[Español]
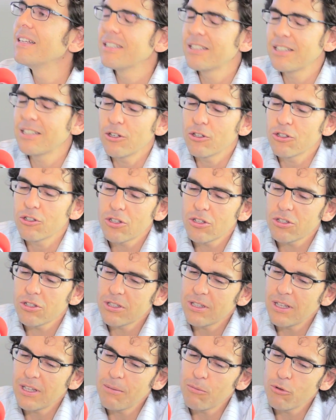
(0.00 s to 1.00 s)
Sí,
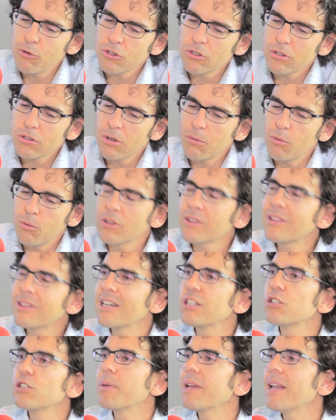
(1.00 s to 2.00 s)
nosotros tenemos como
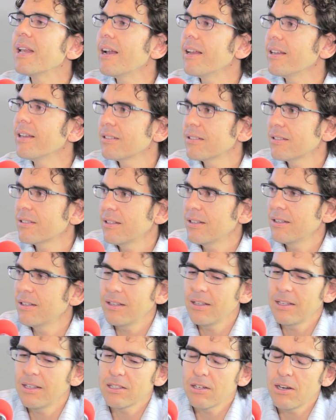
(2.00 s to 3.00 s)
tres pilares
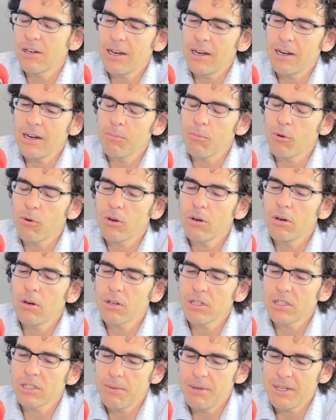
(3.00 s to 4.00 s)
y es un poco en lo
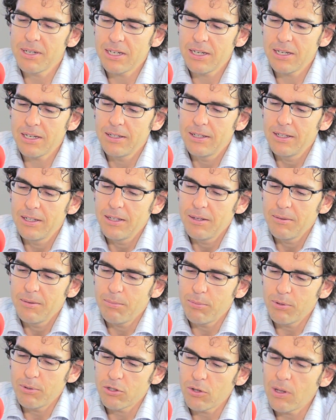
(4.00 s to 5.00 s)
que se basa
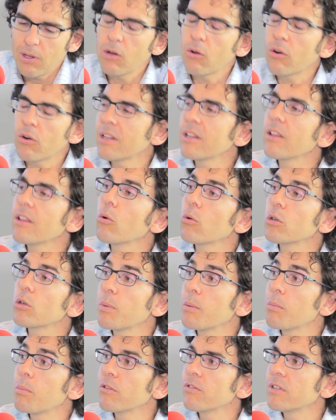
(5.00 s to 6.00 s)
pues toda la corriente del West
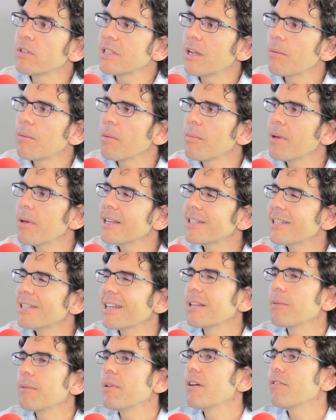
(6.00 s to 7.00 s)
People La primera es la
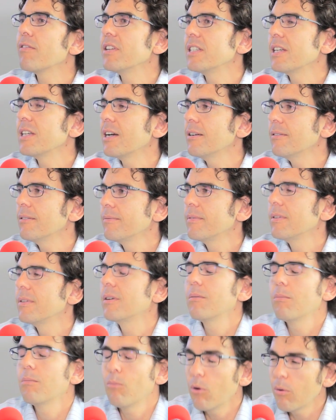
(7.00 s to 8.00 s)
actividad física
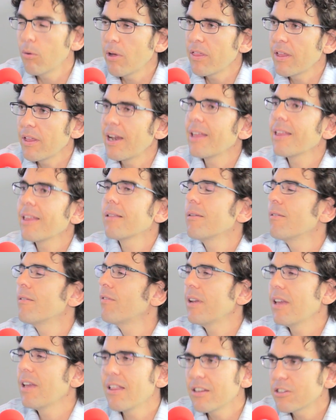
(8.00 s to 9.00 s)
vuelvo a decir, hay
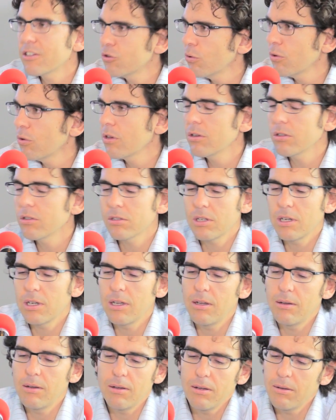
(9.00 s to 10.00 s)
infinidad de estudios,
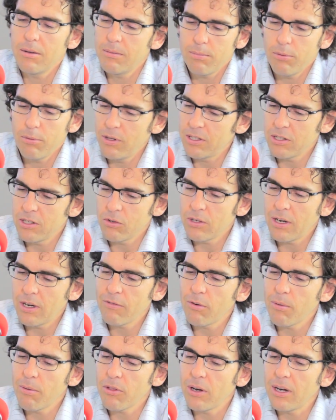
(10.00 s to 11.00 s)
eh, podéis encontrar
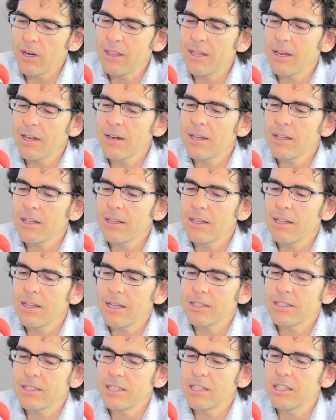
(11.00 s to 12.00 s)
información en internet de
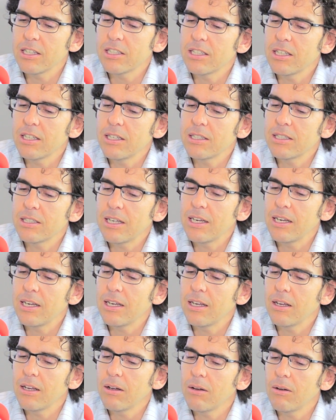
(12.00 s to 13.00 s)
que si, si,
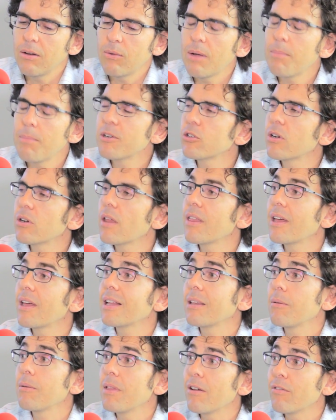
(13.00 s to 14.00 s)
si una persona hace
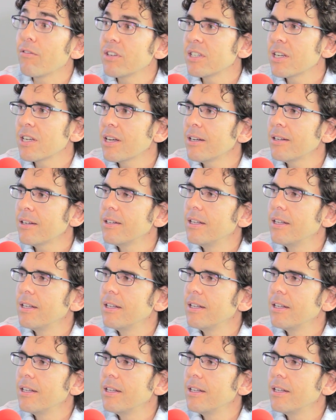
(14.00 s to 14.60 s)
actividad física,